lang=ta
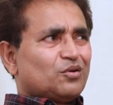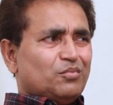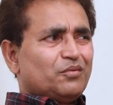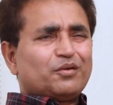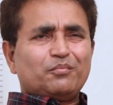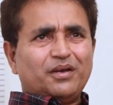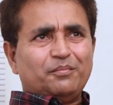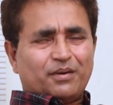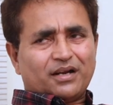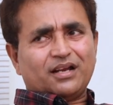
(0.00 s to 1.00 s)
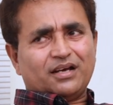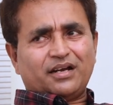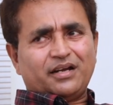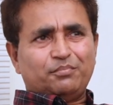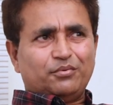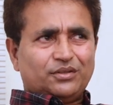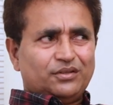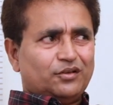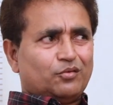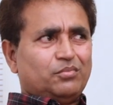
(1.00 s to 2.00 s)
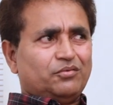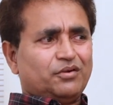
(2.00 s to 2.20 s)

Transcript: ரொம்ப விரும்பி பண்ணலை நடிப்பு வந்து ரொம்ப